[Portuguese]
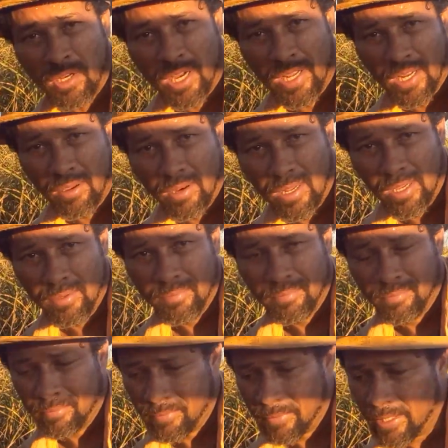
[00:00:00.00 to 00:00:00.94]
canal lá,
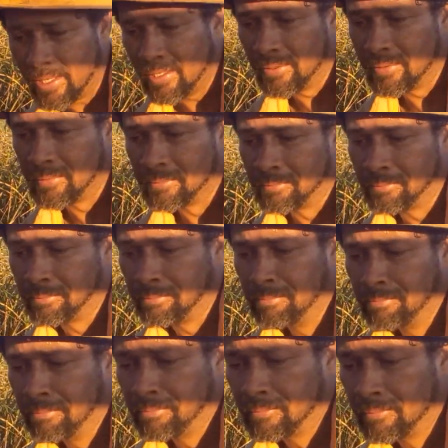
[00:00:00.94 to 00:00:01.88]
né?
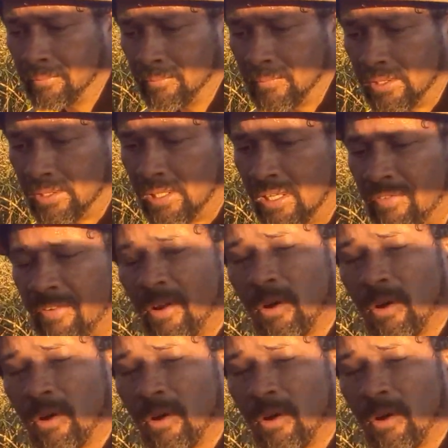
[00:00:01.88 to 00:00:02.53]
E ele